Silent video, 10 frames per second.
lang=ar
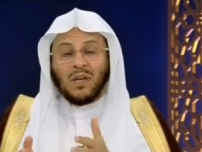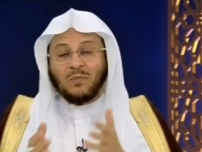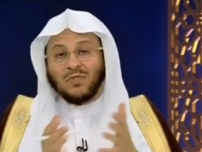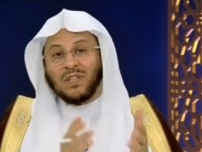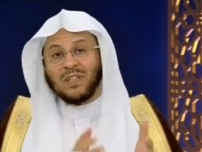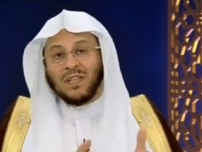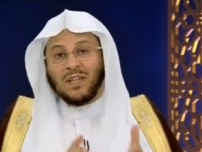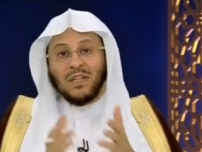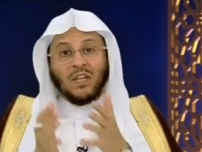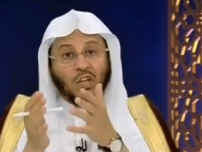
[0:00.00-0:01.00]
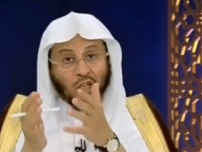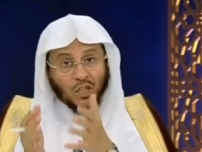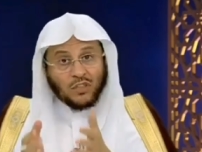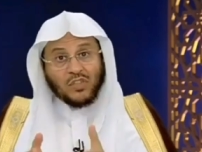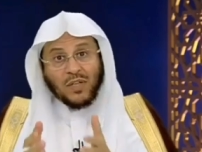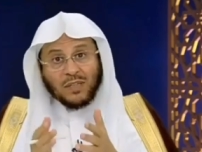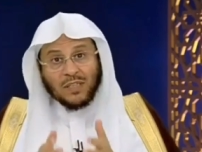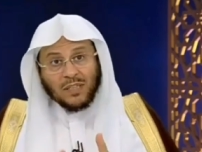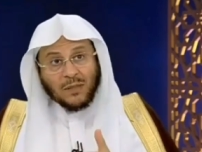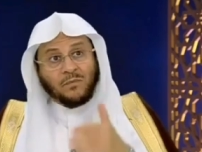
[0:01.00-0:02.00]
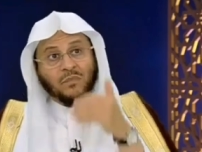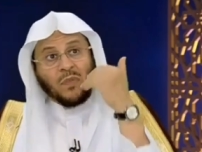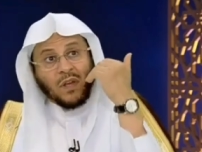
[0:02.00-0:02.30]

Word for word: الخمسية الاقتصادية